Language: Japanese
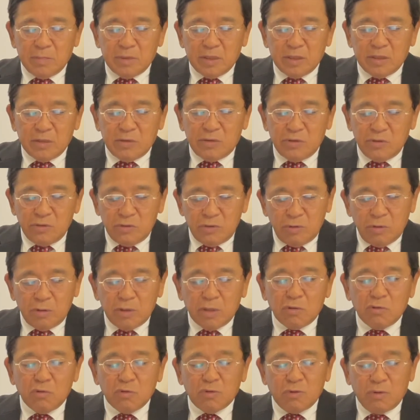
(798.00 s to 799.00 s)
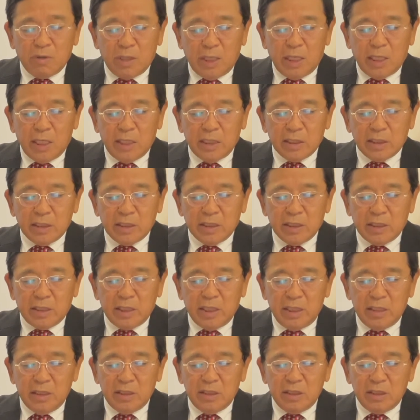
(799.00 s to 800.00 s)
重要なことは、
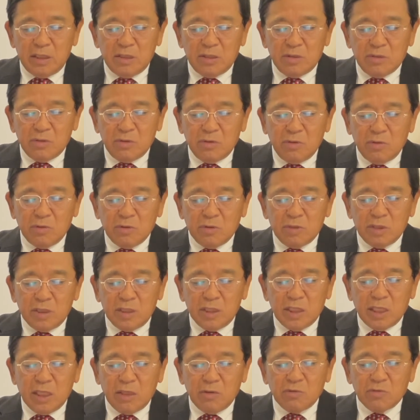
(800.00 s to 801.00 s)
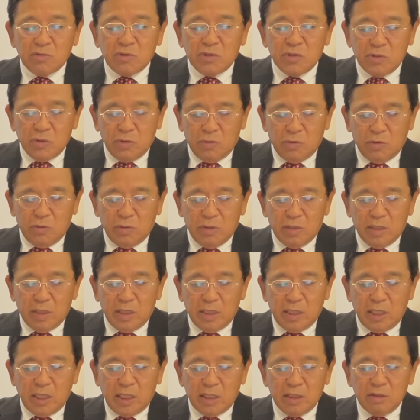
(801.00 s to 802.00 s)
現実の理科の授業、
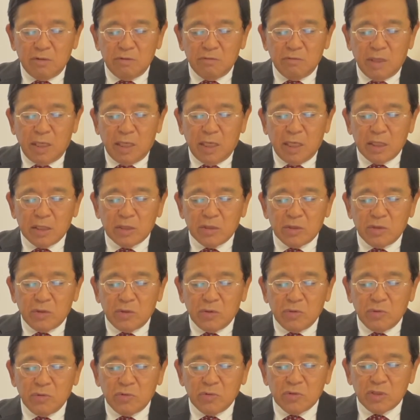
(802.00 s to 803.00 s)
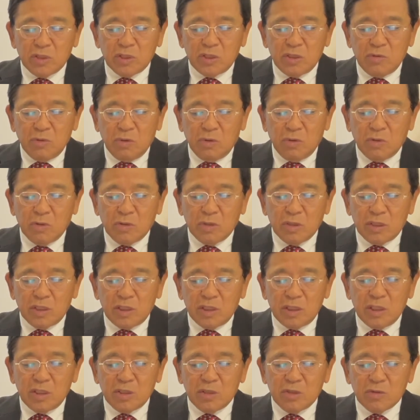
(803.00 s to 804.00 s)
あるいは教師の
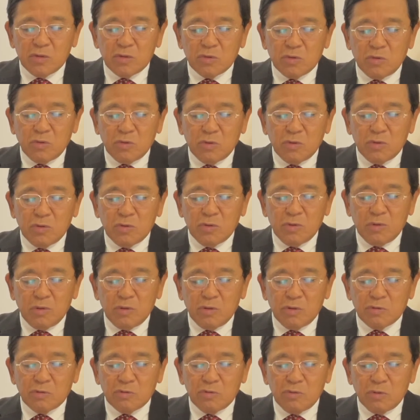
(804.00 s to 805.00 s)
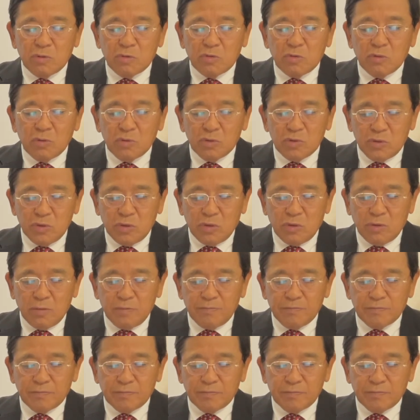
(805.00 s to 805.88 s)
資質能力の向上、